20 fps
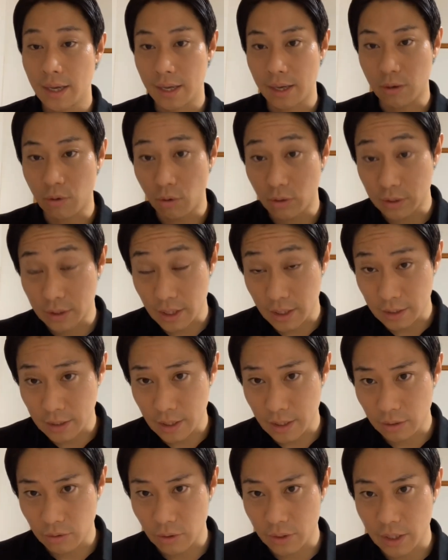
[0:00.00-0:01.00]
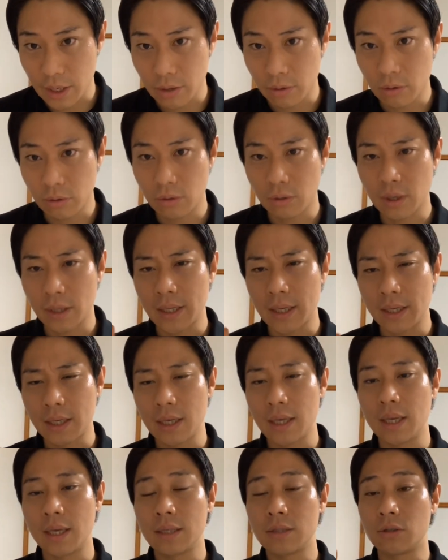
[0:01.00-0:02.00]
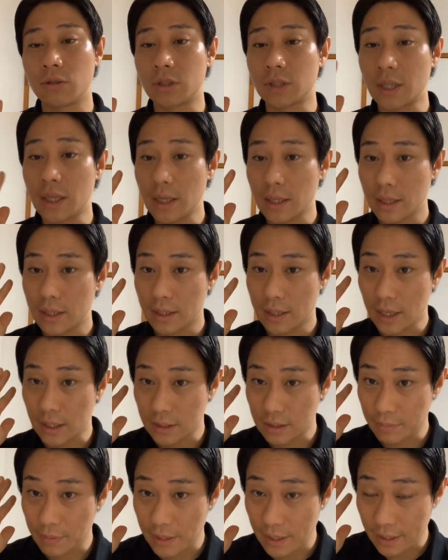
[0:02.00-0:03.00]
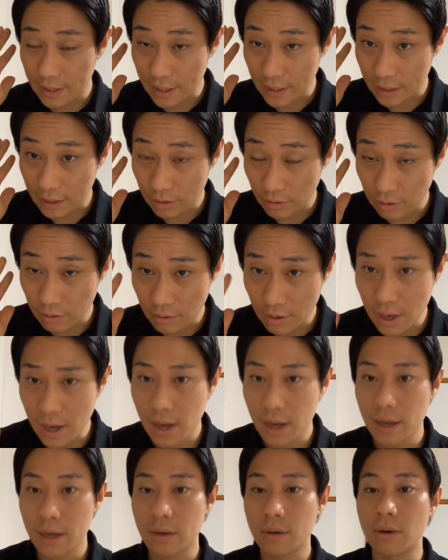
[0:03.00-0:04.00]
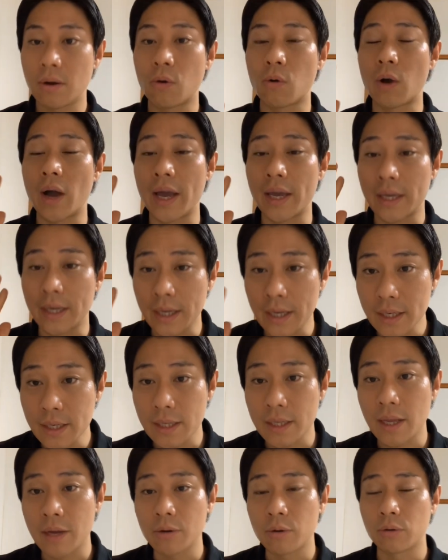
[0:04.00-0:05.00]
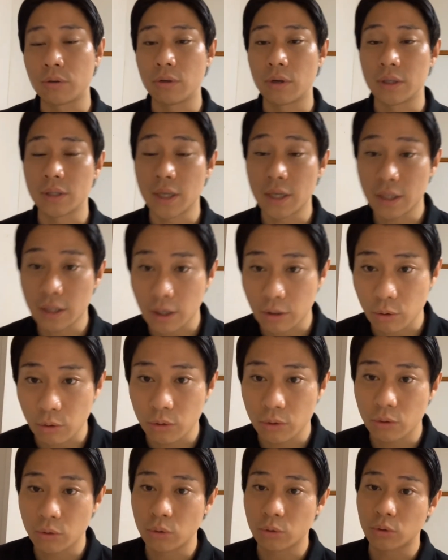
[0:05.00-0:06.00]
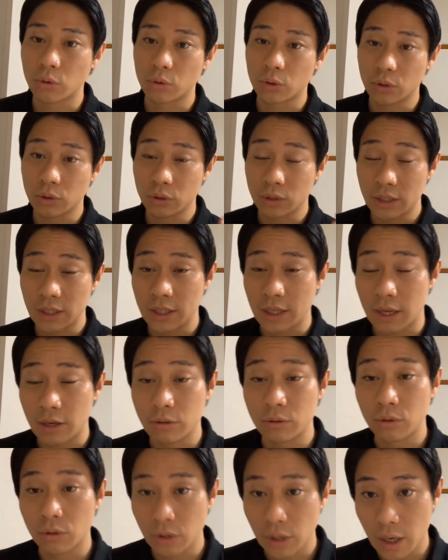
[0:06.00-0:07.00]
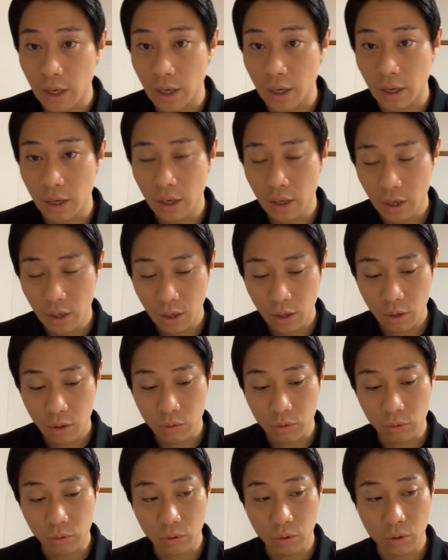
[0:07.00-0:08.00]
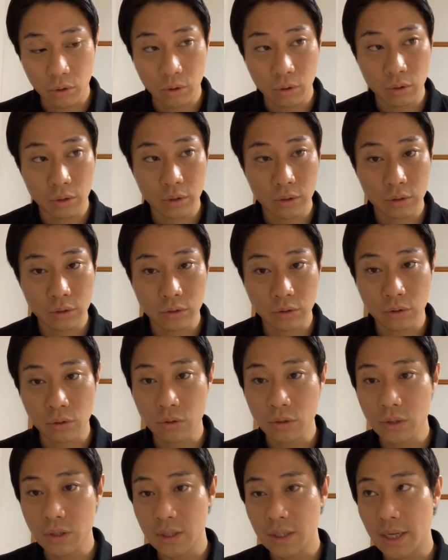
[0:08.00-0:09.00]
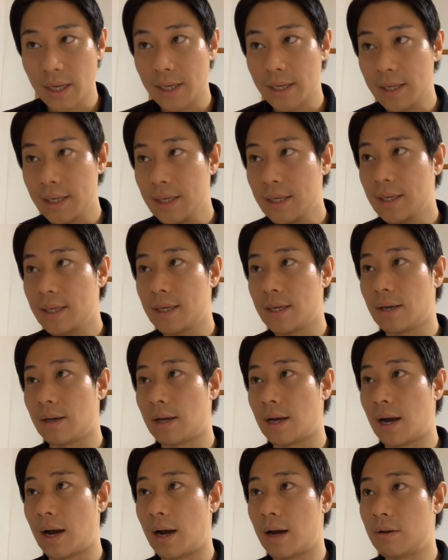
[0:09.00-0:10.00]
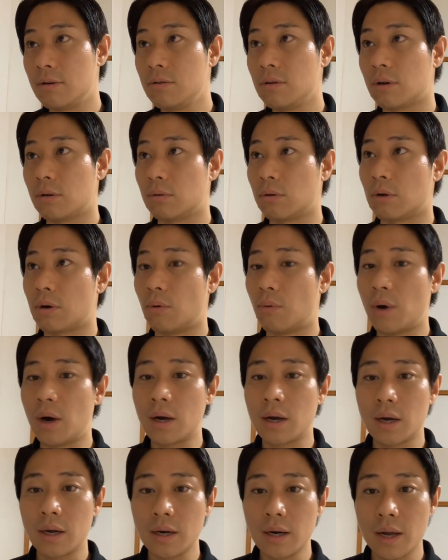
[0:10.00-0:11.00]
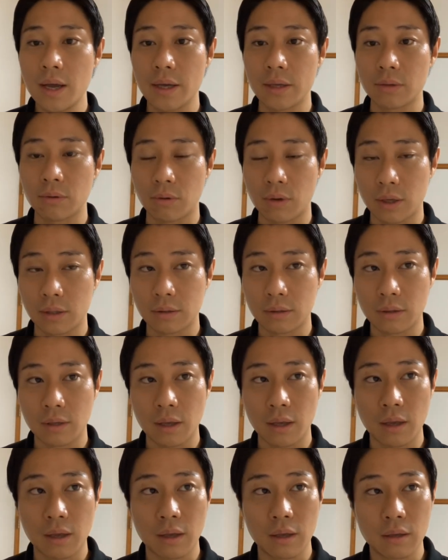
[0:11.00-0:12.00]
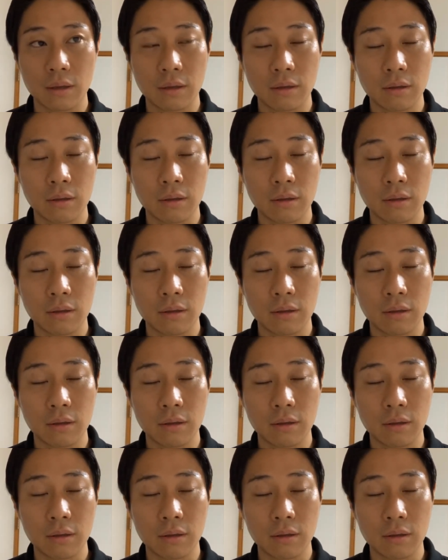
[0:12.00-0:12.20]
え国政政党になることができ、そして立花代表は国会議員になることができたということになるので、この存在意義があるのかどうかわからないとかって、